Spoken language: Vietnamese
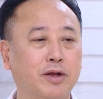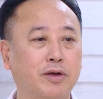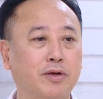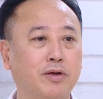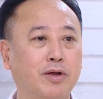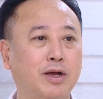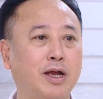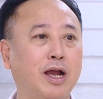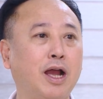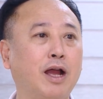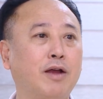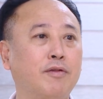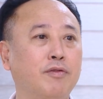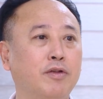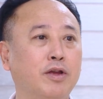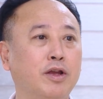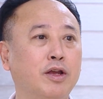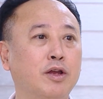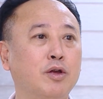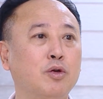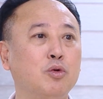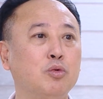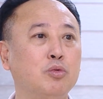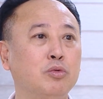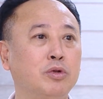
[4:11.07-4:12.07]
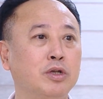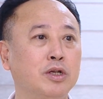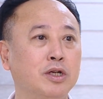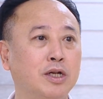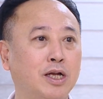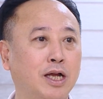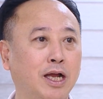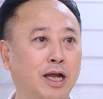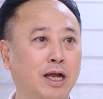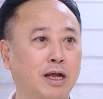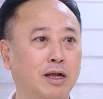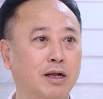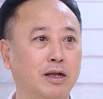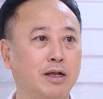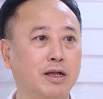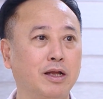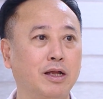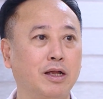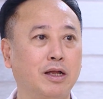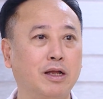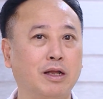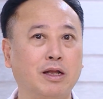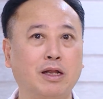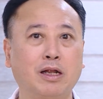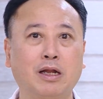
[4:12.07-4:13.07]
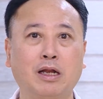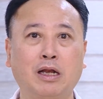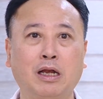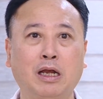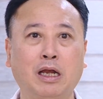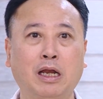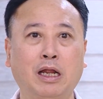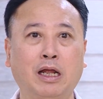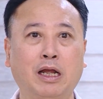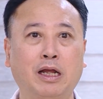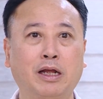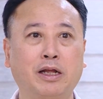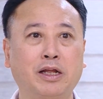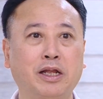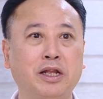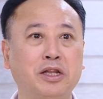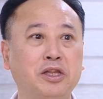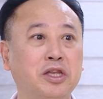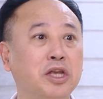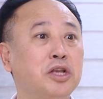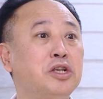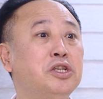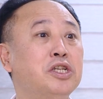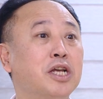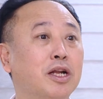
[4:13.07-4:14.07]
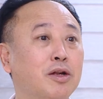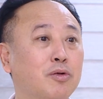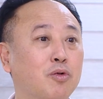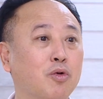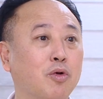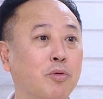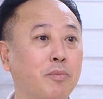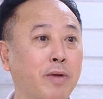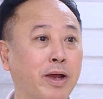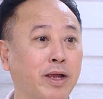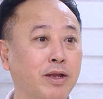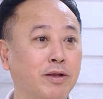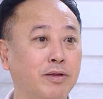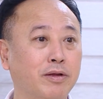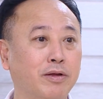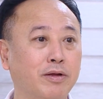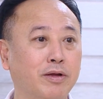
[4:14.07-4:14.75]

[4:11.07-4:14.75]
Nó khác với cái ung thư khác là cái tính chất của bệnh